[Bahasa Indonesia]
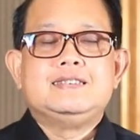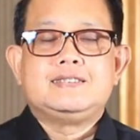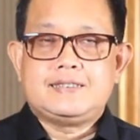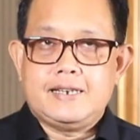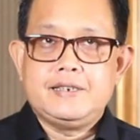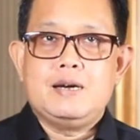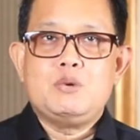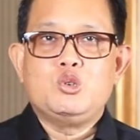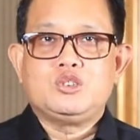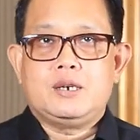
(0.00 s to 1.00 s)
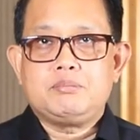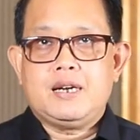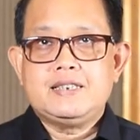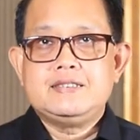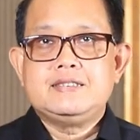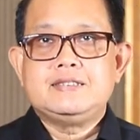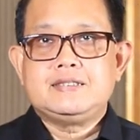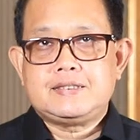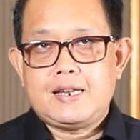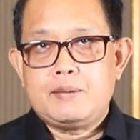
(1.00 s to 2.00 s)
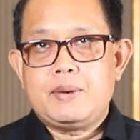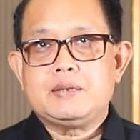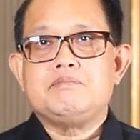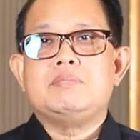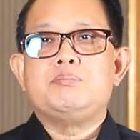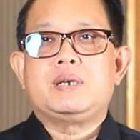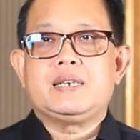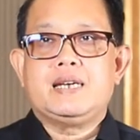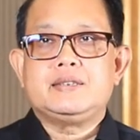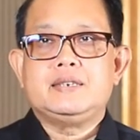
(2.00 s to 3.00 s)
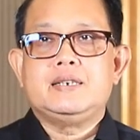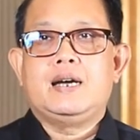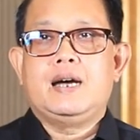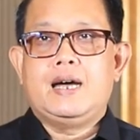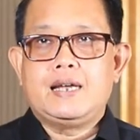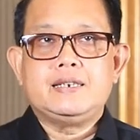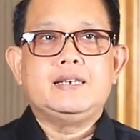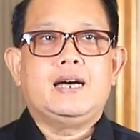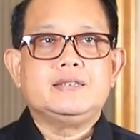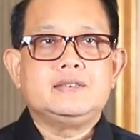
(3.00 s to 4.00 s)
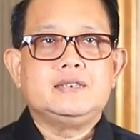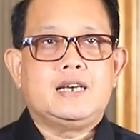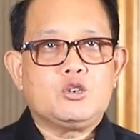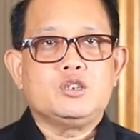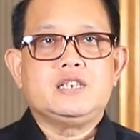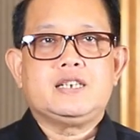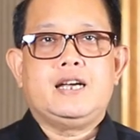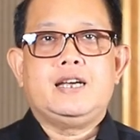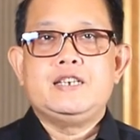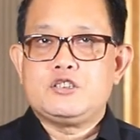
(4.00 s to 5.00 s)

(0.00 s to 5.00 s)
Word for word: Saya mengucapkan selamat memperingati Hari Anti Narkotika